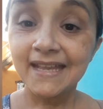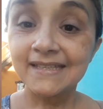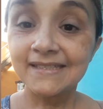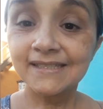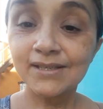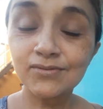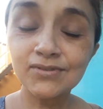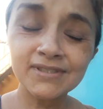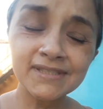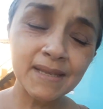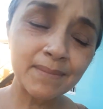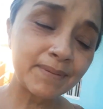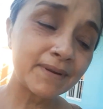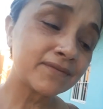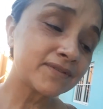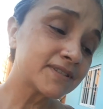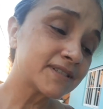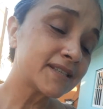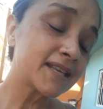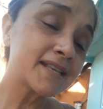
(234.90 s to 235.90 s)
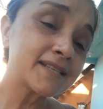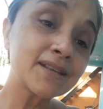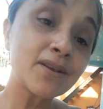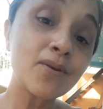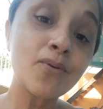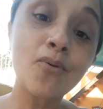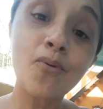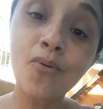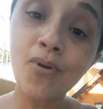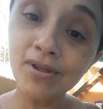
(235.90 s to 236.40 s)
Se eu disser para vocês que
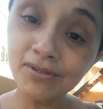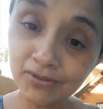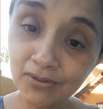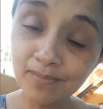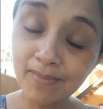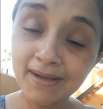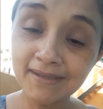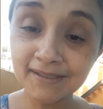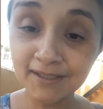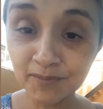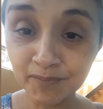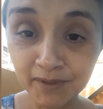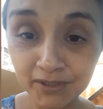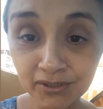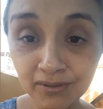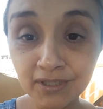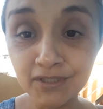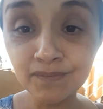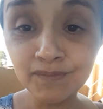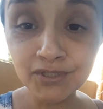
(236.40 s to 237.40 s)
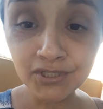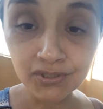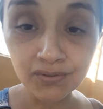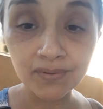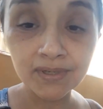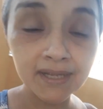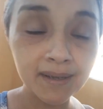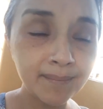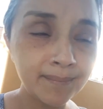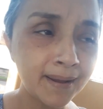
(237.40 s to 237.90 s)
quanto mais as pessoas me
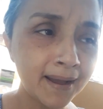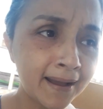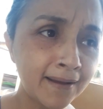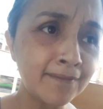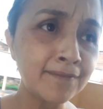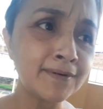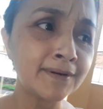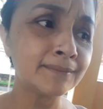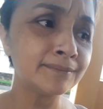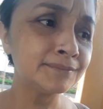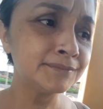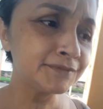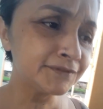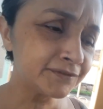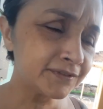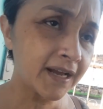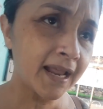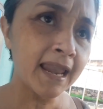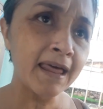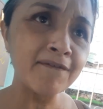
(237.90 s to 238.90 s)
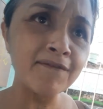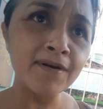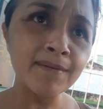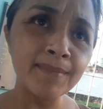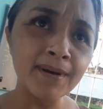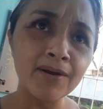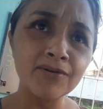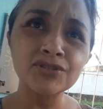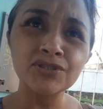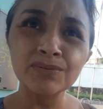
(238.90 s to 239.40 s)
esculhambavam, me falavam
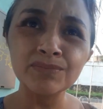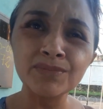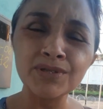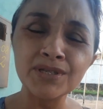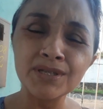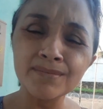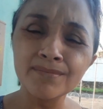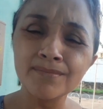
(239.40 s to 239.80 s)
mal de mim,